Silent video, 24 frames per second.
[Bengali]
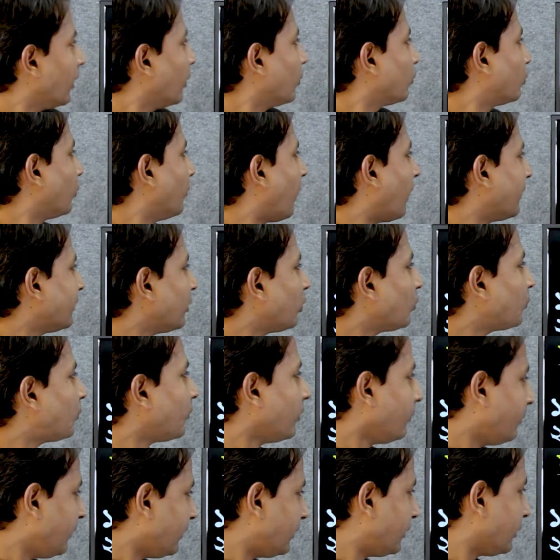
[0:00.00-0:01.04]
তো মানের উপর
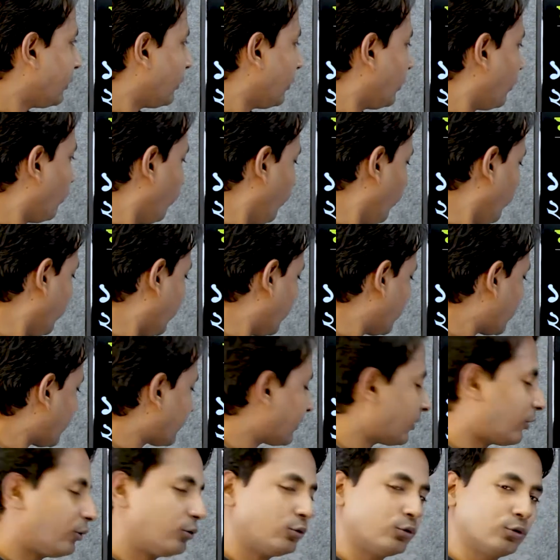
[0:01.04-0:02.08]
ভিত্তি করে উলকে
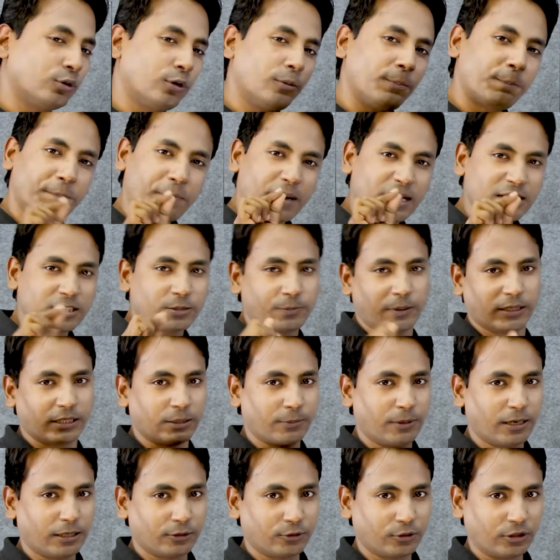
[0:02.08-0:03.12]
সাধারণত পাঁচ ভাগে
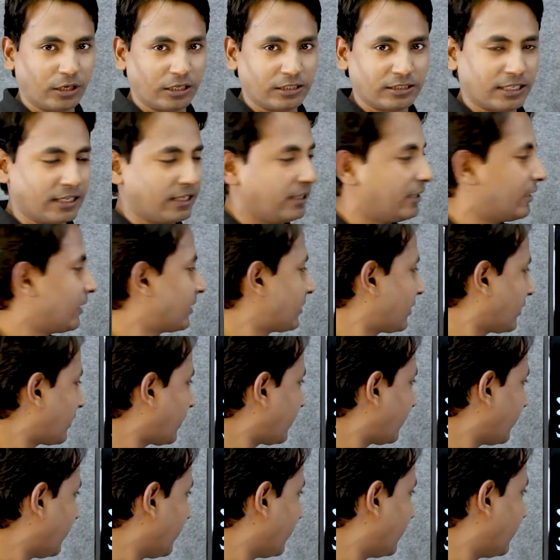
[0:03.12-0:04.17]
ভাগ করা যায় সেটা
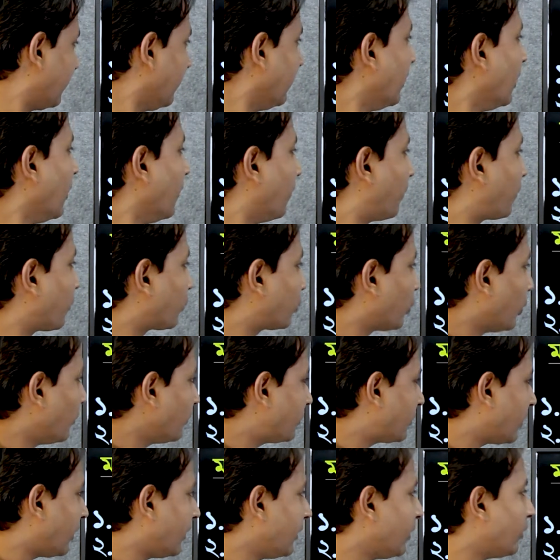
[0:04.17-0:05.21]
কি কি প্রথম
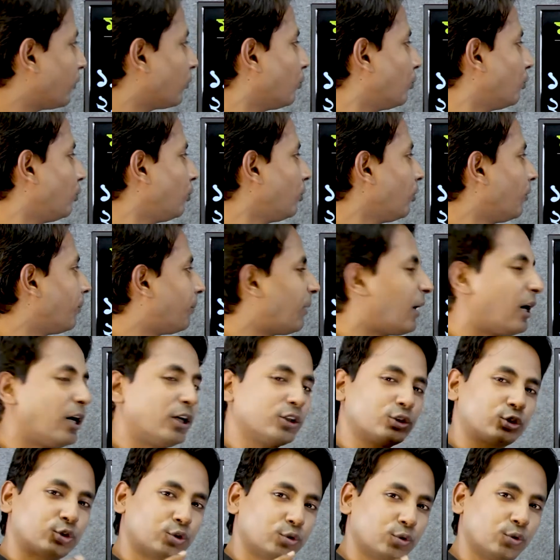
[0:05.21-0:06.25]
শ্রেণীর উল বা
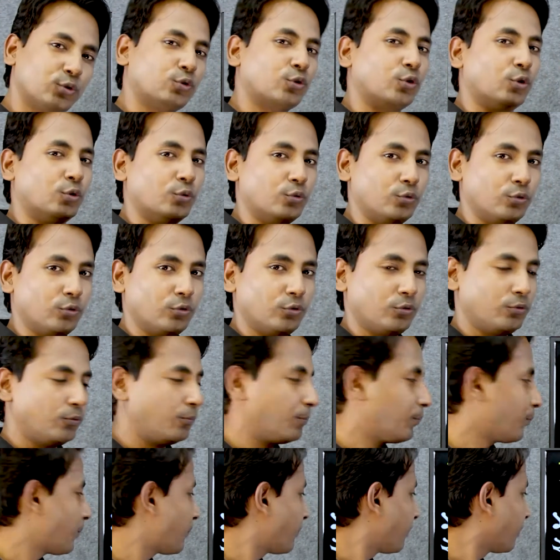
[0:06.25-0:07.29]
সূক্ষ্ম উল
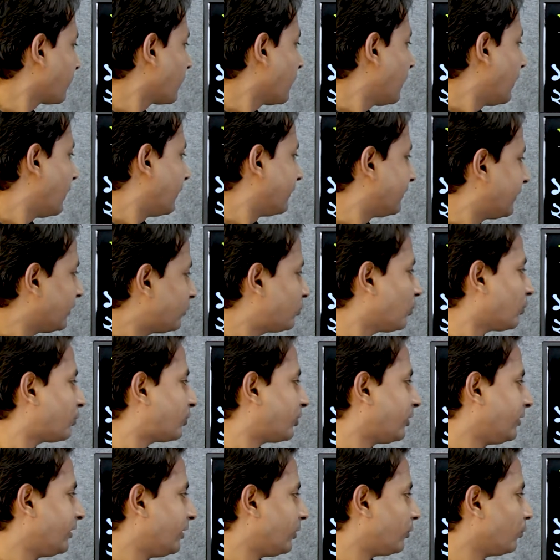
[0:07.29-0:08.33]
দ্বিতীয়
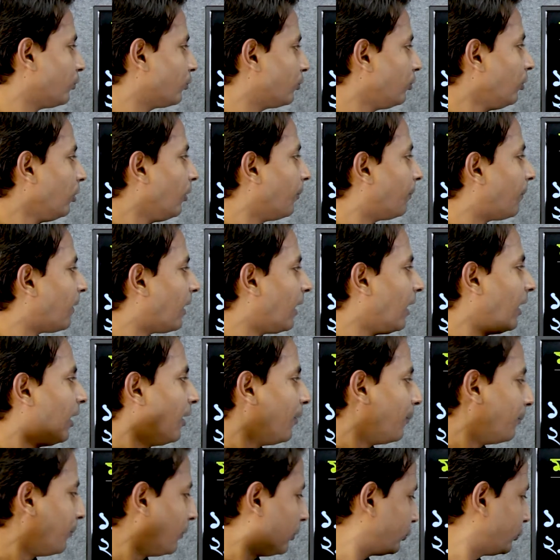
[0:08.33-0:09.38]
শ্রেণীর উল বা
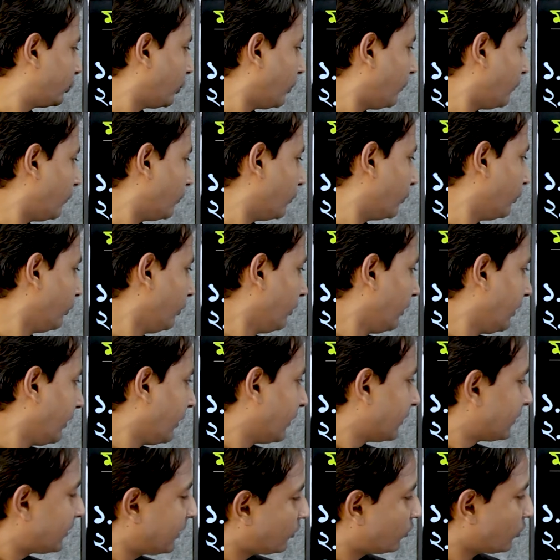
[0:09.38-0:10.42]
মধ্যম উল
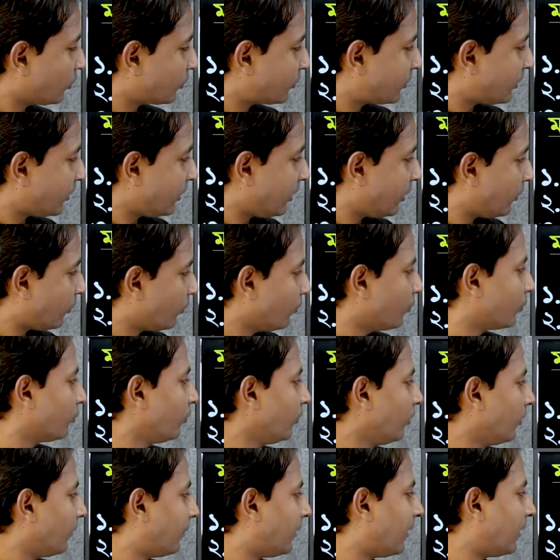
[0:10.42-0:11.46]
তৃতীয় শ্রেণীর উল
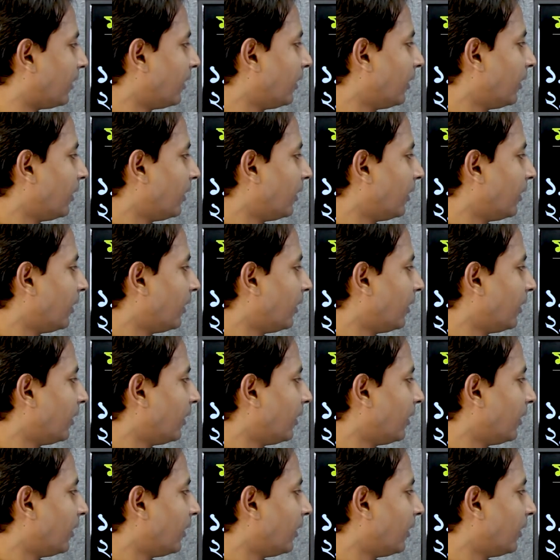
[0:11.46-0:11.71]
বা